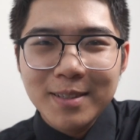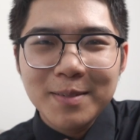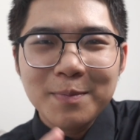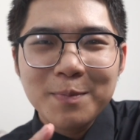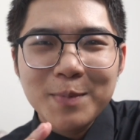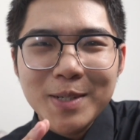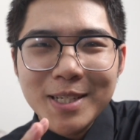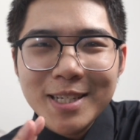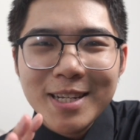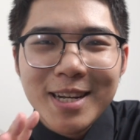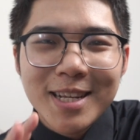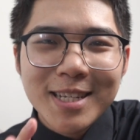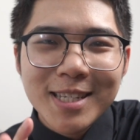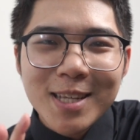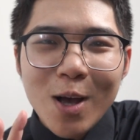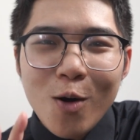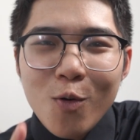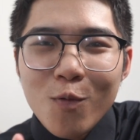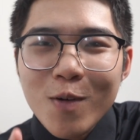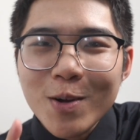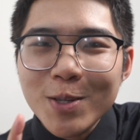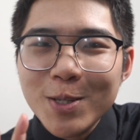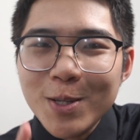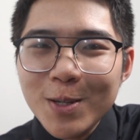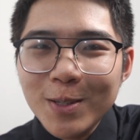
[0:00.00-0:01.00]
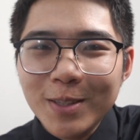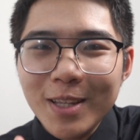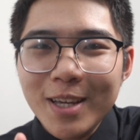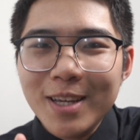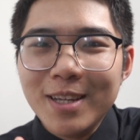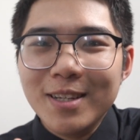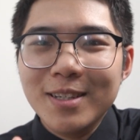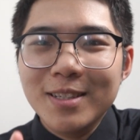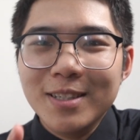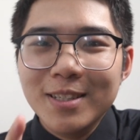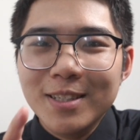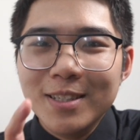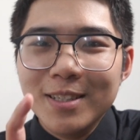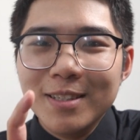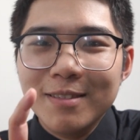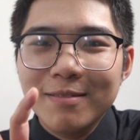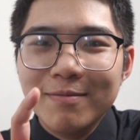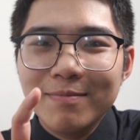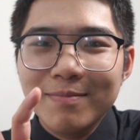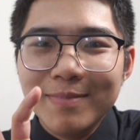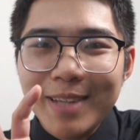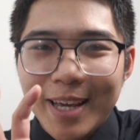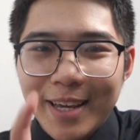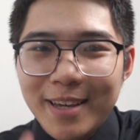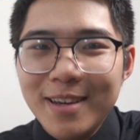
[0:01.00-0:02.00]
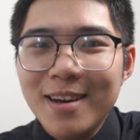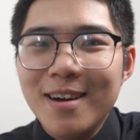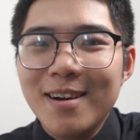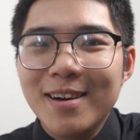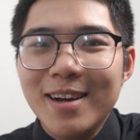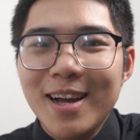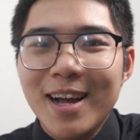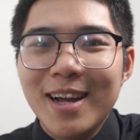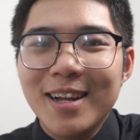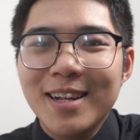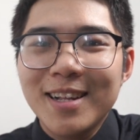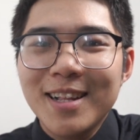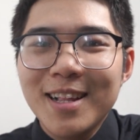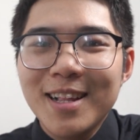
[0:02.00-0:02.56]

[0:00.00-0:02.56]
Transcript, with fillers: Mình sẽ đi sâu vào chi tiết kỹ hơn ha.